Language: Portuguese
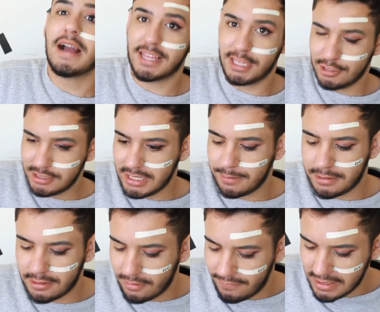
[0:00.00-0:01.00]
maquia sim,
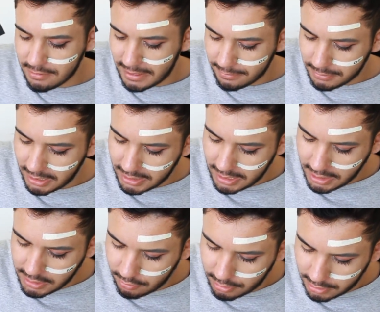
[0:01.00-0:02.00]
que só faz mais um
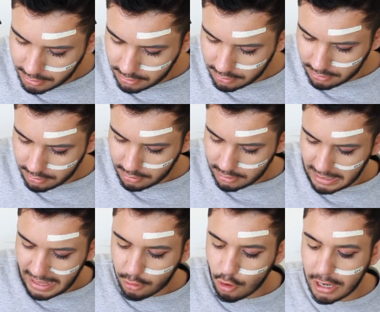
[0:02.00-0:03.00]
delineador. É. Ah,
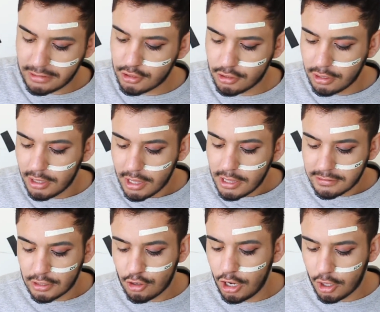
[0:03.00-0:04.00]
Agora
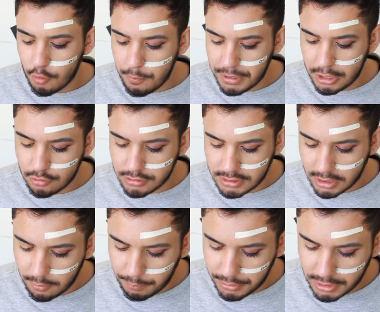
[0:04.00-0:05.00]
você coloca um
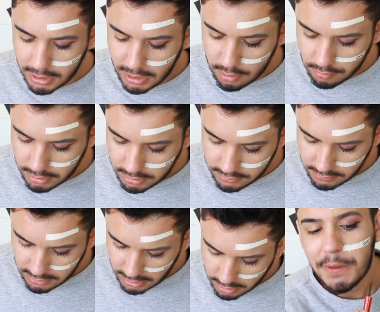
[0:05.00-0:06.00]
brilhozinho porque eu que
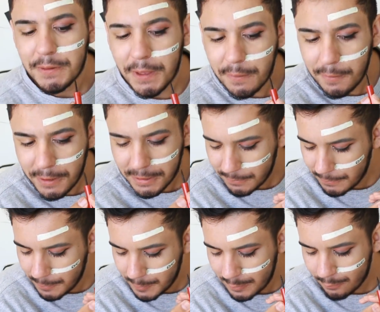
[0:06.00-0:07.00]
ensinei. E agora
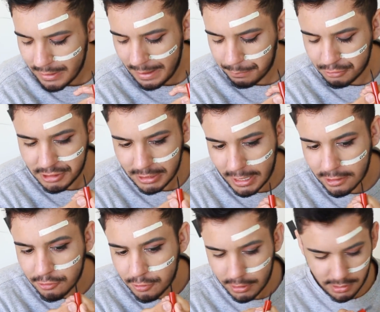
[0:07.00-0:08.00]
o enviar pro
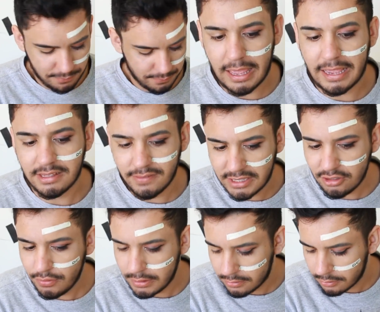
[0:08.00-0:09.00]
direct, né? Esse vai ser
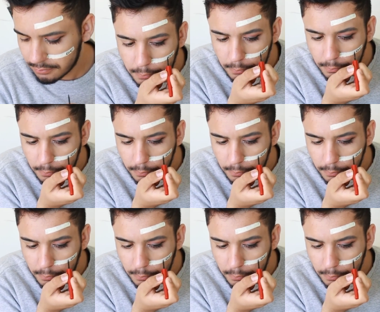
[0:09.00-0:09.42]
difícil.